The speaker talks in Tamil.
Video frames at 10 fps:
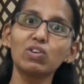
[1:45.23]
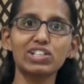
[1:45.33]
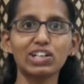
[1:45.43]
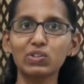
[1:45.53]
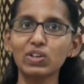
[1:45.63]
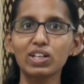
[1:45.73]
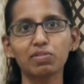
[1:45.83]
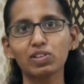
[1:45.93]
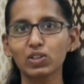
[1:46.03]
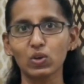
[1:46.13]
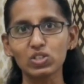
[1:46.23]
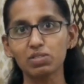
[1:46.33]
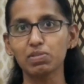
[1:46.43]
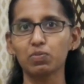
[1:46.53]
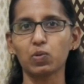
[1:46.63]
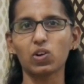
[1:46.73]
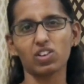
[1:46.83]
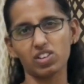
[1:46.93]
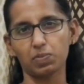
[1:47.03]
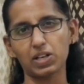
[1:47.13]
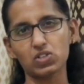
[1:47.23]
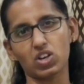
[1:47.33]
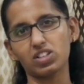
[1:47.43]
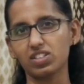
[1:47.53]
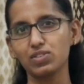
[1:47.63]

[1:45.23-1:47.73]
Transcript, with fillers: உற்சாகத்தோட நம்ம வந்து க்ளோசிங் பண்ண போகிறோம் இதை படிச்சிடும் அதை